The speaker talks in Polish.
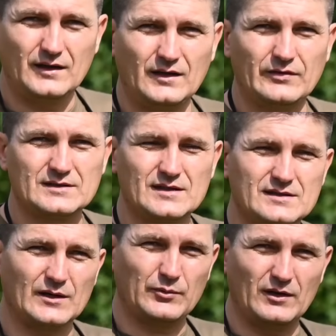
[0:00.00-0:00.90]

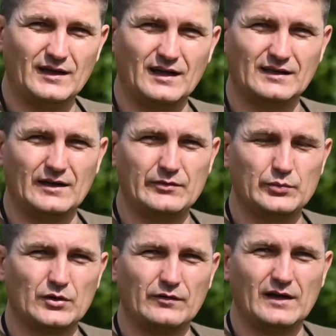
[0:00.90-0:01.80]
Inwestycja polega na
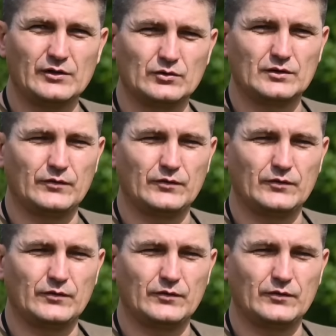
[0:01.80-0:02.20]
wybudowaniu